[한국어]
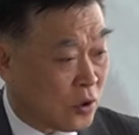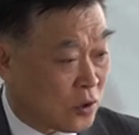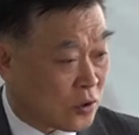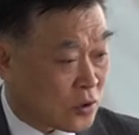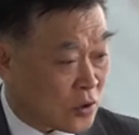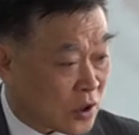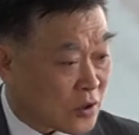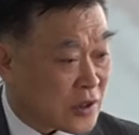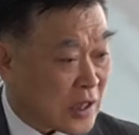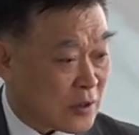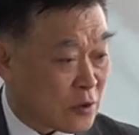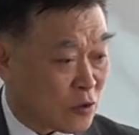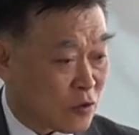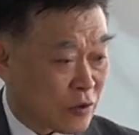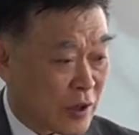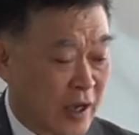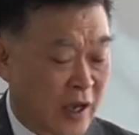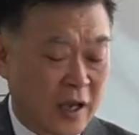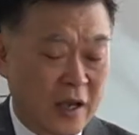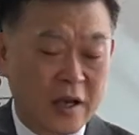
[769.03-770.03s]
천사들
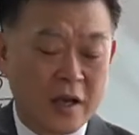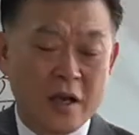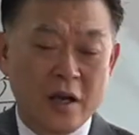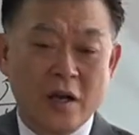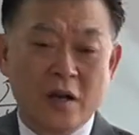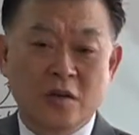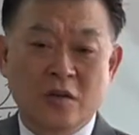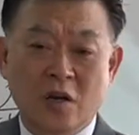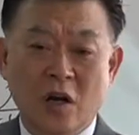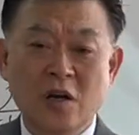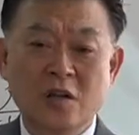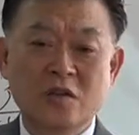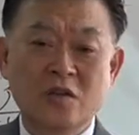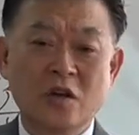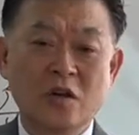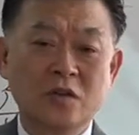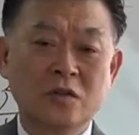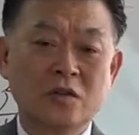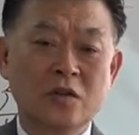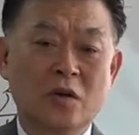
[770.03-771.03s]
중에
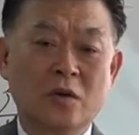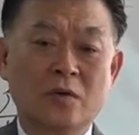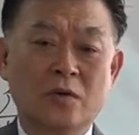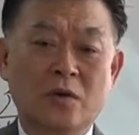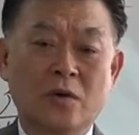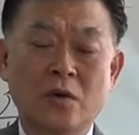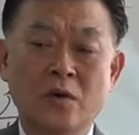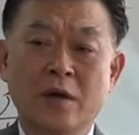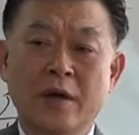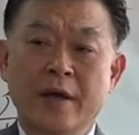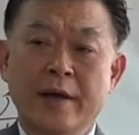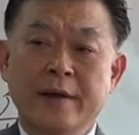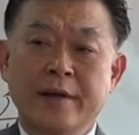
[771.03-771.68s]
결정적으로